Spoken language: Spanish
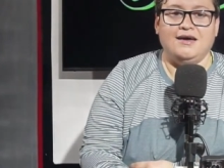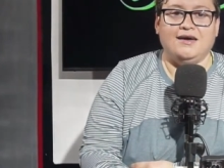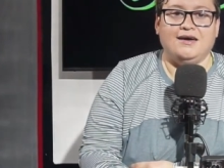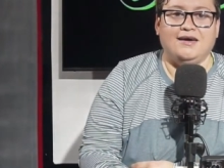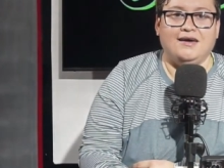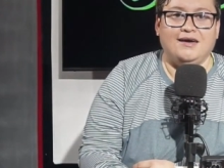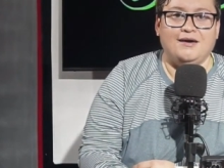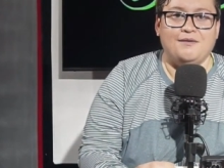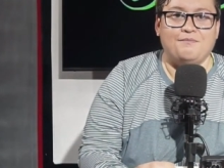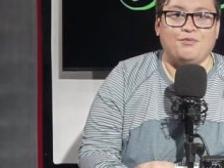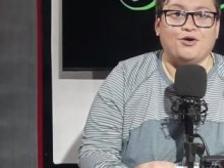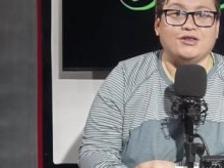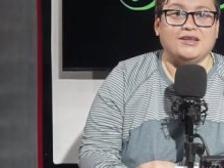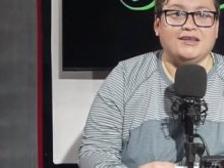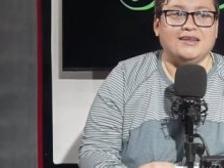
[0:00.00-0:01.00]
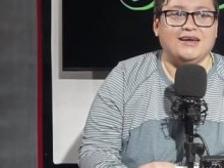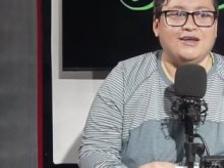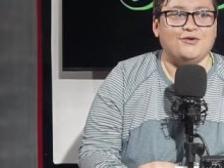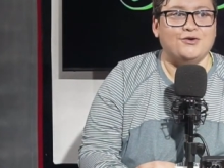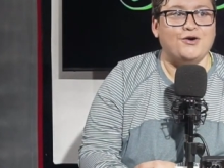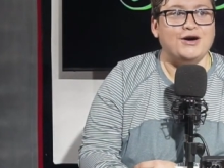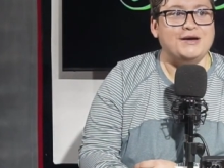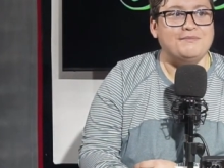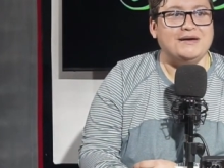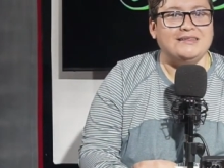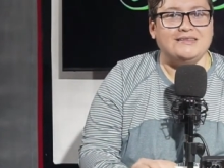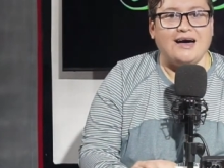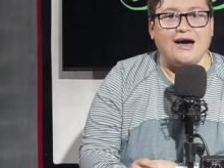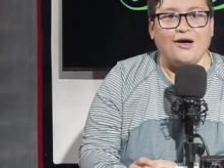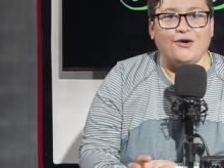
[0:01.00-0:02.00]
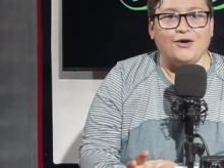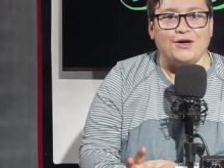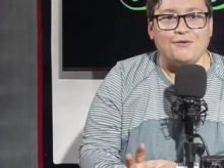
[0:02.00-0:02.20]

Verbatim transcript: eh, por tener unos invitados